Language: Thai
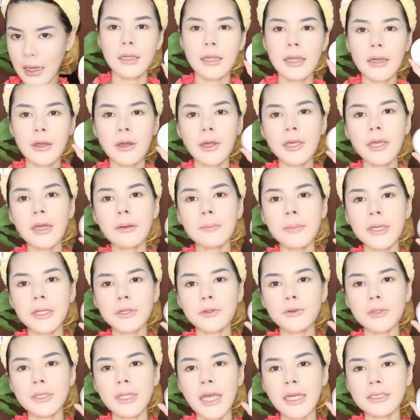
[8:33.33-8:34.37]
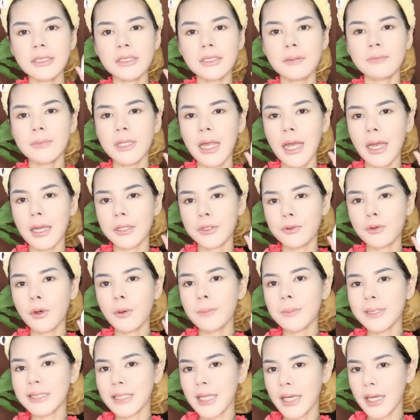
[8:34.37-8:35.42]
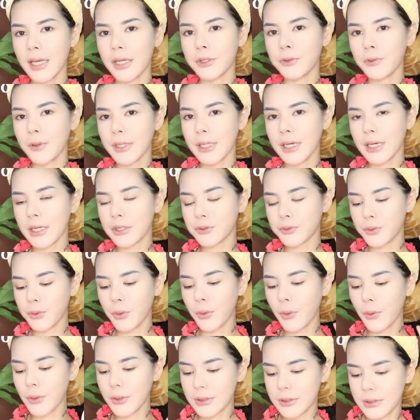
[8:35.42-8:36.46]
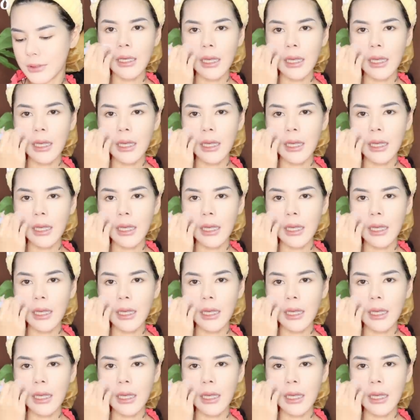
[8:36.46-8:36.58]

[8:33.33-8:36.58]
แล้วก็ยังมีตัวแทนจำหน่ายทั่วประเทศด้วยนะคะทุกคน